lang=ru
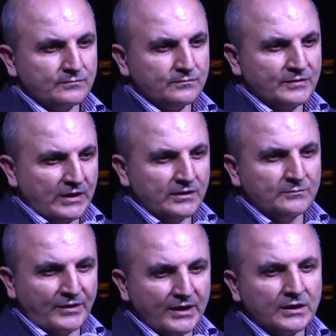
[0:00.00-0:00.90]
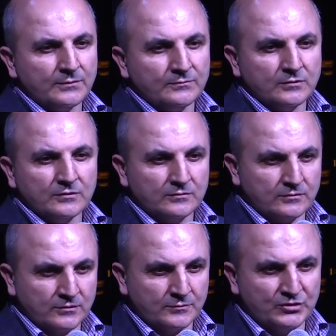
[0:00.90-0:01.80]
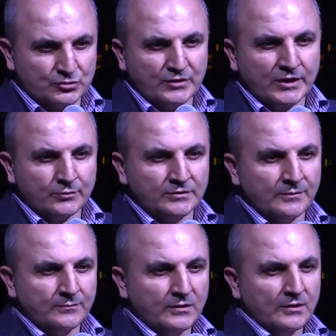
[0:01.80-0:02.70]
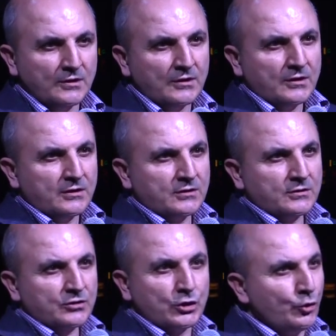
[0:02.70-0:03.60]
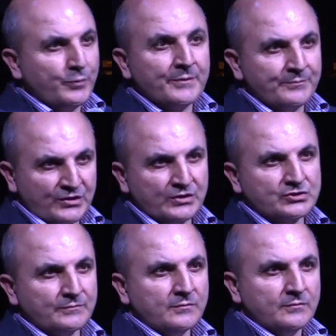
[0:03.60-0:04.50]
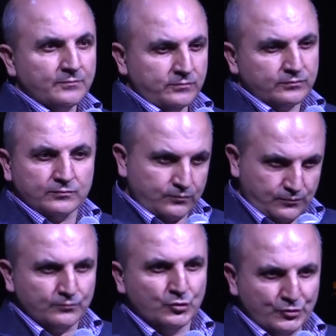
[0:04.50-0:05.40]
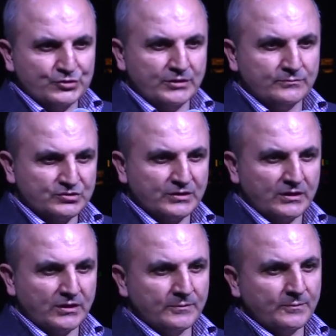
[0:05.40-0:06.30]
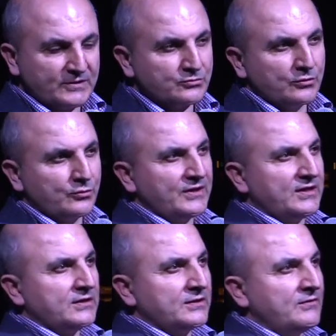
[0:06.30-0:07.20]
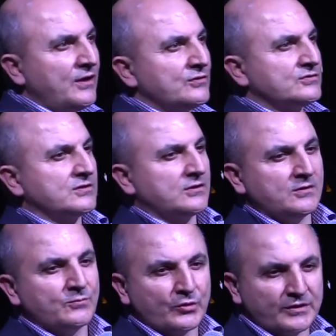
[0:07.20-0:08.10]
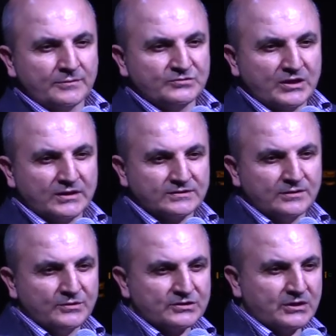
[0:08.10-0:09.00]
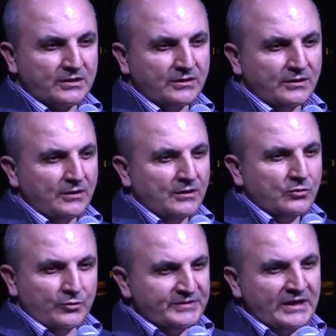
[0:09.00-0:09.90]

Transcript: реальным рынкам, к международным, э, к любым биржам, в будущем уже как бы, поскольку я являюсь э, брокером Чикагской биржи, у меня